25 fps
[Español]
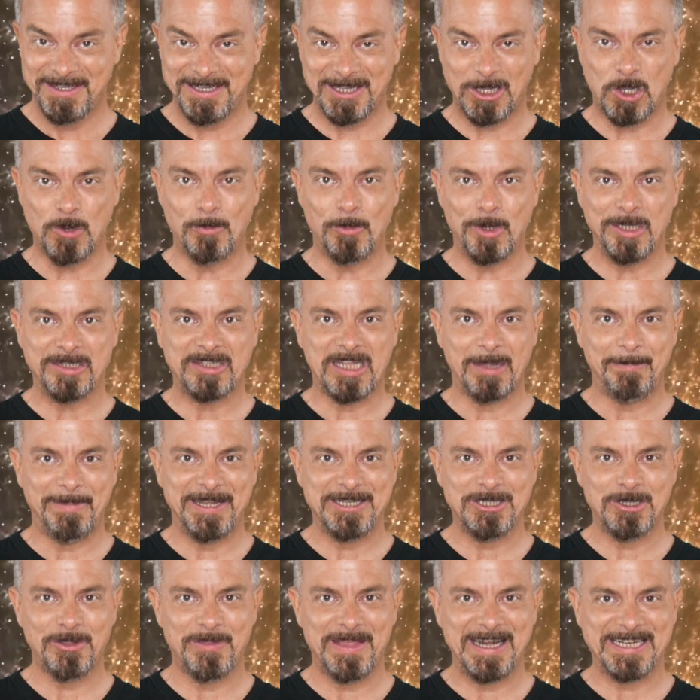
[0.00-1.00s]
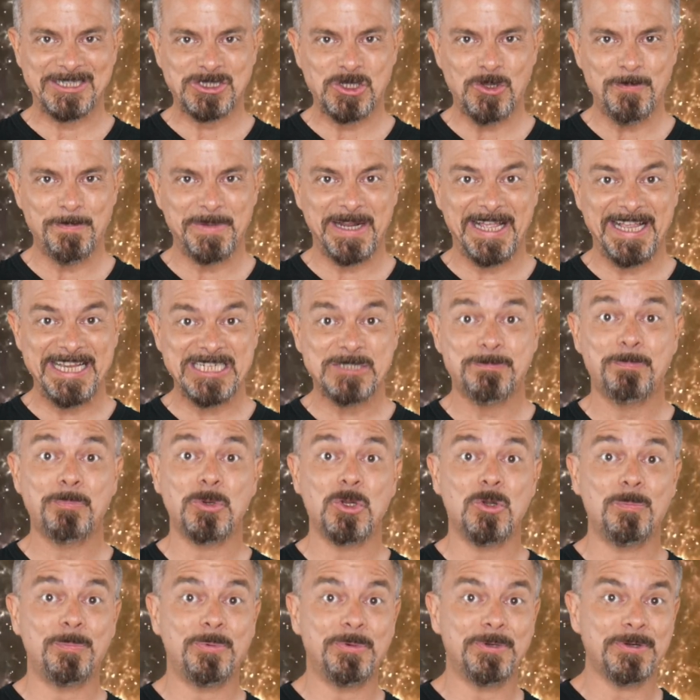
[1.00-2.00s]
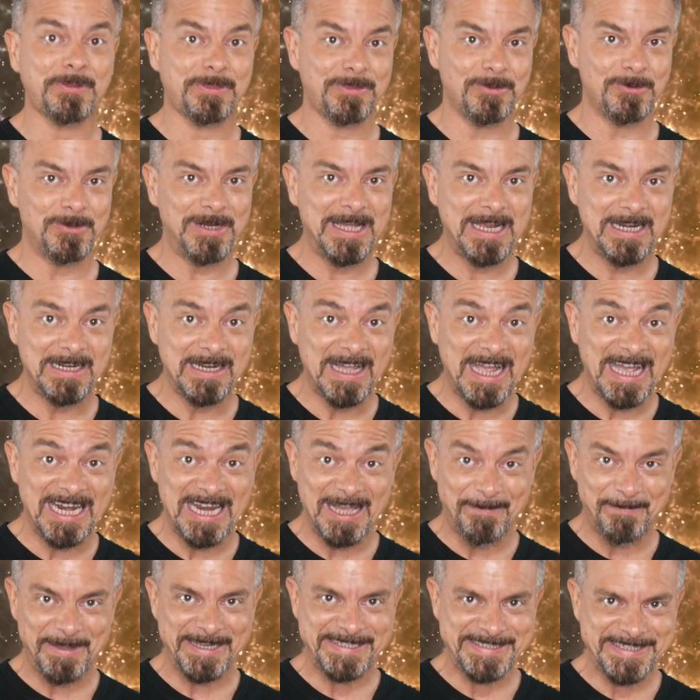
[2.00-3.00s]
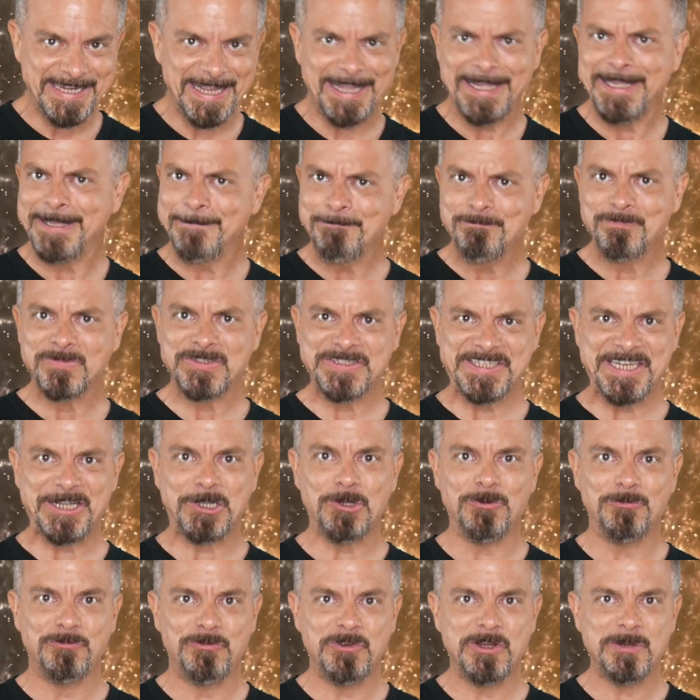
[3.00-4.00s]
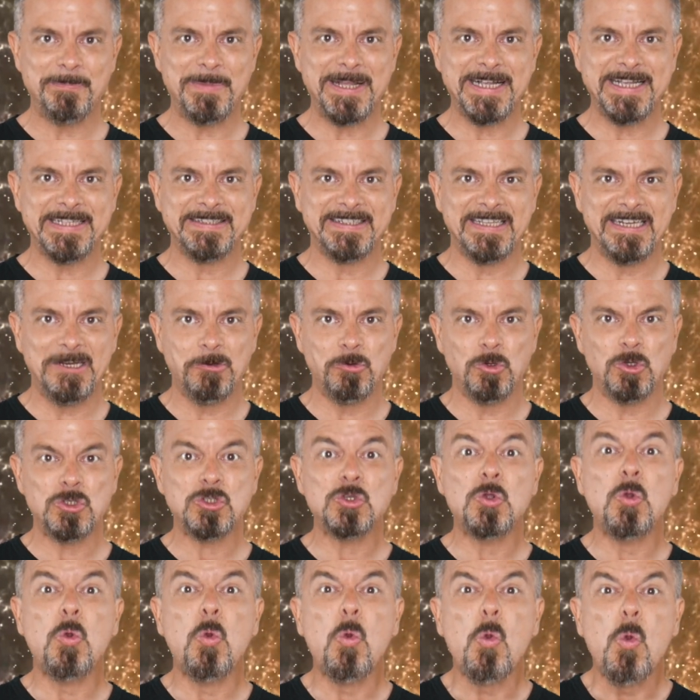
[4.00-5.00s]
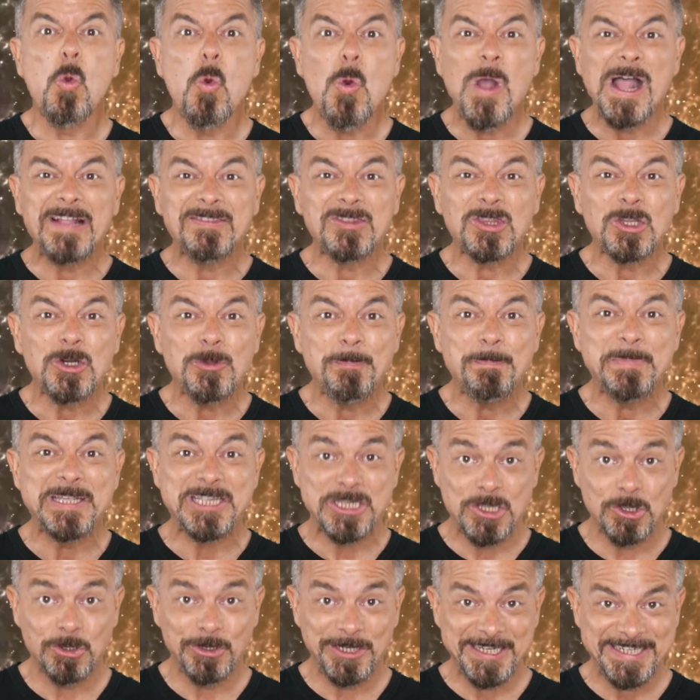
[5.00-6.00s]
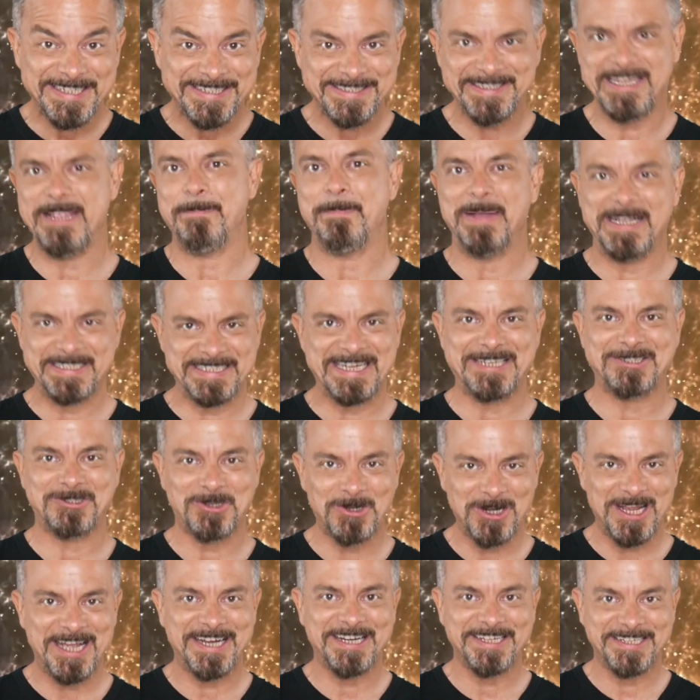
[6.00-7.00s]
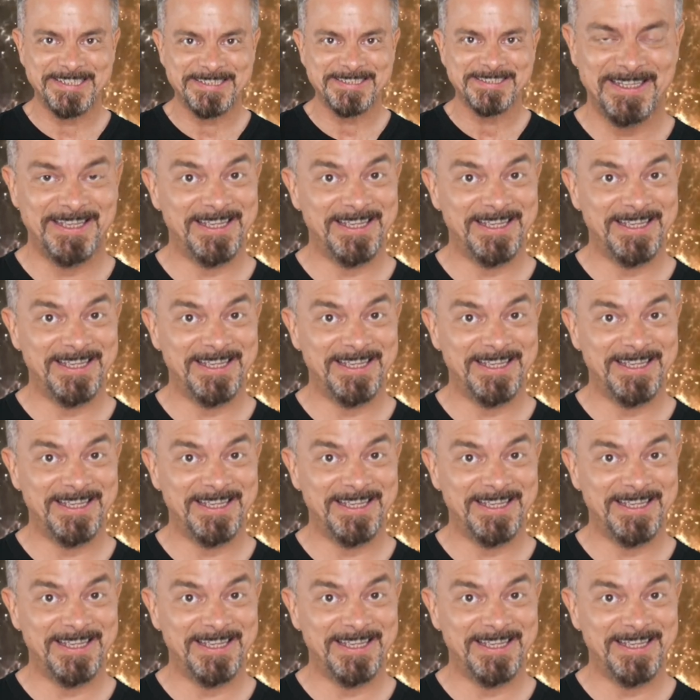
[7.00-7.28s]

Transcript: Y como el tamaño de la sombra es proporcional a la masa, se confirma que tiene unos 4 millones de masas solares.